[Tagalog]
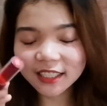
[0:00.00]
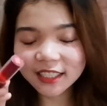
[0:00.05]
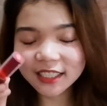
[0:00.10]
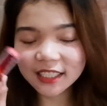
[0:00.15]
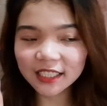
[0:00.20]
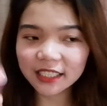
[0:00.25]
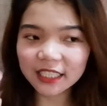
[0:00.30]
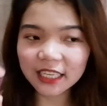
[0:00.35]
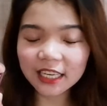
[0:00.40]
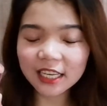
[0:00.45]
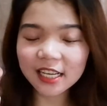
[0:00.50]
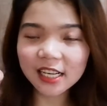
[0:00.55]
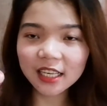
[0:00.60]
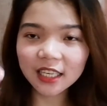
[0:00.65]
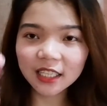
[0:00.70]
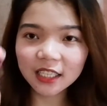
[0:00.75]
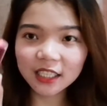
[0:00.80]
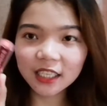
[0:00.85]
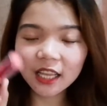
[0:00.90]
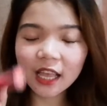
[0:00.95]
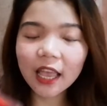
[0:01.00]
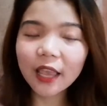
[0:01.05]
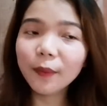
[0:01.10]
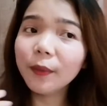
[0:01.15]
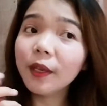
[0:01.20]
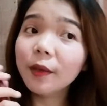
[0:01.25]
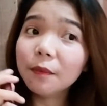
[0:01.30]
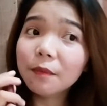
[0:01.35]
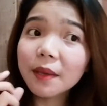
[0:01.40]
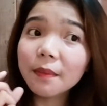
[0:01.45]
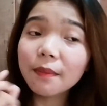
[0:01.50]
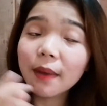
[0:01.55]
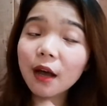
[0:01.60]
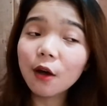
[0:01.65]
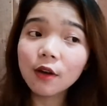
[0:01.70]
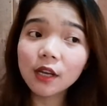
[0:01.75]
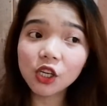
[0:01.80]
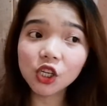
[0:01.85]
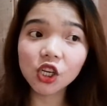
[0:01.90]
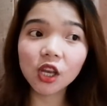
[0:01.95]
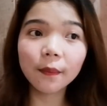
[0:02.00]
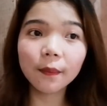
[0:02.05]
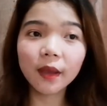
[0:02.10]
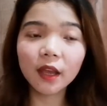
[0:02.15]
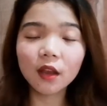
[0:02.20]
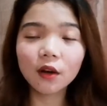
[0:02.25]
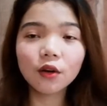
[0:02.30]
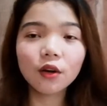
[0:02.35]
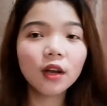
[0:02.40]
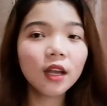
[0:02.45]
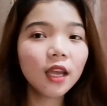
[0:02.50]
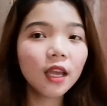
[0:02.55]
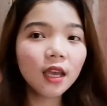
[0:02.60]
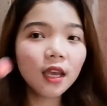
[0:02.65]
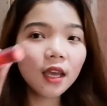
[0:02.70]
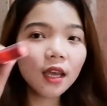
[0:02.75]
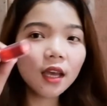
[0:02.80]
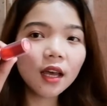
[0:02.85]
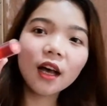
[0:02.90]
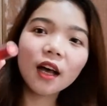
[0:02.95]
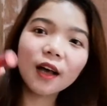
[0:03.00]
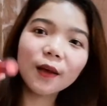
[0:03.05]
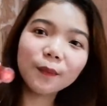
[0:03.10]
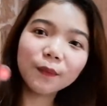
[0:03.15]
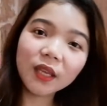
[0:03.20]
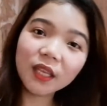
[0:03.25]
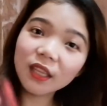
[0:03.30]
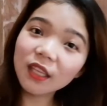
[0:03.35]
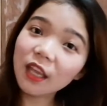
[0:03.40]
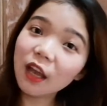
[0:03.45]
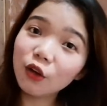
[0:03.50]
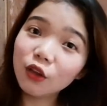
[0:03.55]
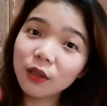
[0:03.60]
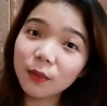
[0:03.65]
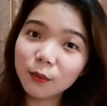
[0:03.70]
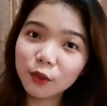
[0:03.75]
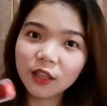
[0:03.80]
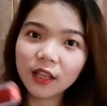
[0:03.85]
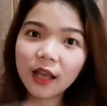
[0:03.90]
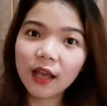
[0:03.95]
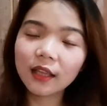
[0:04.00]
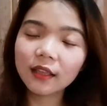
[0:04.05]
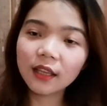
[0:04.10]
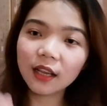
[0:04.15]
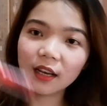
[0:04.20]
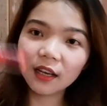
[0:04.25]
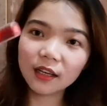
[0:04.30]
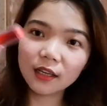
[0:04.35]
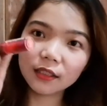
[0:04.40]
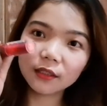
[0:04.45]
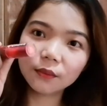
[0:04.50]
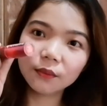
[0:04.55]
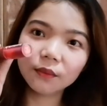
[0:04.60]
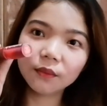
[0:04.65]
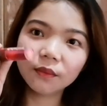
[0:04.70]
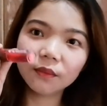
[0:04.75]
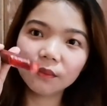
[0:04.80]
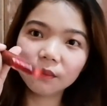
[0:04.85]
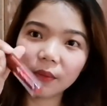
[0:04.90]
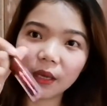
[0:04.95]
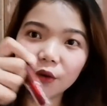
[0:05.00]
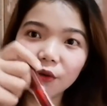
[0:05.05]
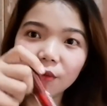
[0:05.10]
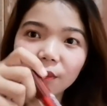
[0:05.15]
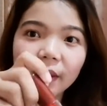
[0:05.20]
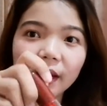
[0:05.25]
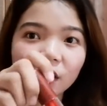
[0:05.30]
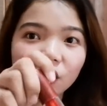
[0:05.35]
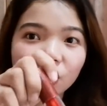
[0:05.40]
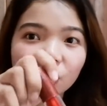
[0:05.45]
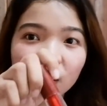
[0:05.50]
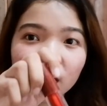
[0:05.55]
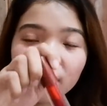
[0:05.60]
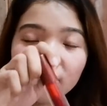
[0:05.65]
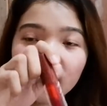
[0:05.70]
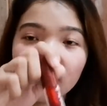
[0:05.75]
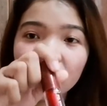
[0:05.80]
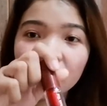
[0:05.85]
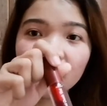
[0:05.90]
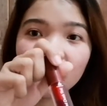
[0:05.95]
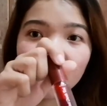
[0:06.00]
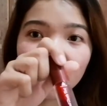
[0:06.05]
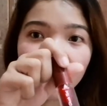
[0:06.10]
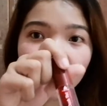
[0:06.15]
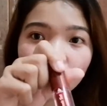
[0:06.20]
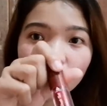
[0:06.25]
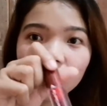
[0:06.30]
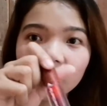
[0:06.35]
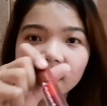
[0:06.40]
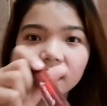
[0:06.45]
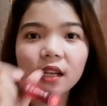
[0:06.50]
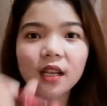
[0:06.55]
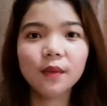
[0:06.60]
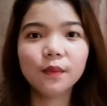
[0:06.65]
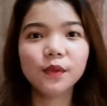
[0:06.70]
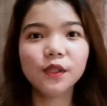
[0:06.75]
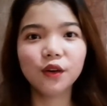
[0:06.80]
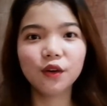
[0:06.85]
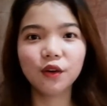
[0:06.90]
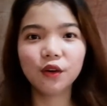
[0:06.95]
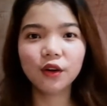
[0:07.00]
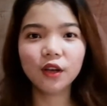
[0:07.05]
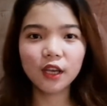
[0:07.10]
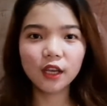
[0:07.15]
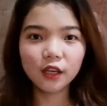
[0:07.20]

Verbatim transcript: Still, I mean, may bawa siya, pero um, hindi ako namutla. Talagang meron pa rin siyang tint na iniwan sa lips ko.